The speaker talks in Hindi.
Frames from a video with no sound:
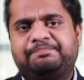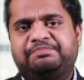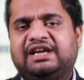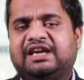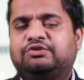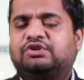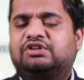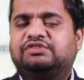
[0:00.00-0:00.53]

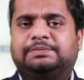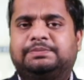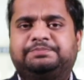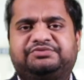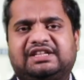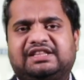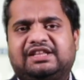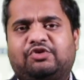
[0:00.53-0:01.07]
क्योंकि सबसे
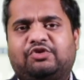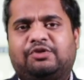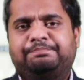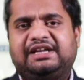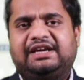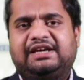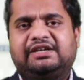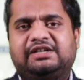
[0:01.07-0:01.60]
ज्यादा
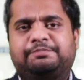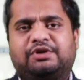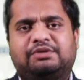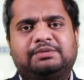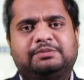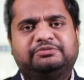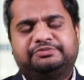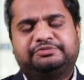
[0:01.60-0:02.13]
कॉम्प्लिकेटेड
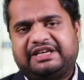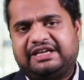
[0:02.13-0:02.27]
प्रॉब्लम्स वही